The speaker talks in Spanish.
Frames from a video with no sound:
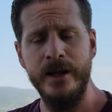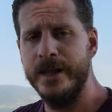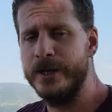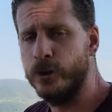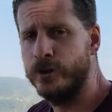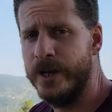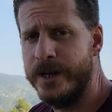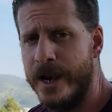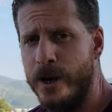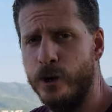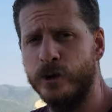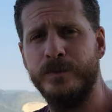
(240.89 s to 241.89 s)
Estos
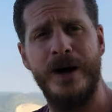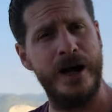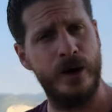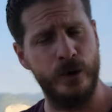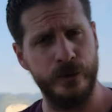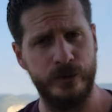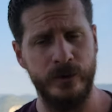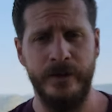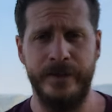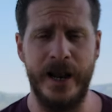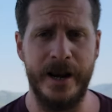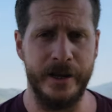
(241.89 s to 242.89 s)
serían los bajos
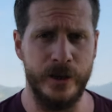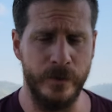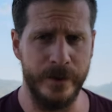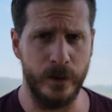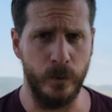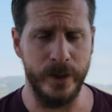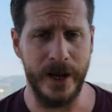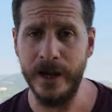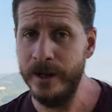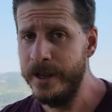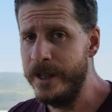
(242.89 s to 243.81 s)
de la región de Judá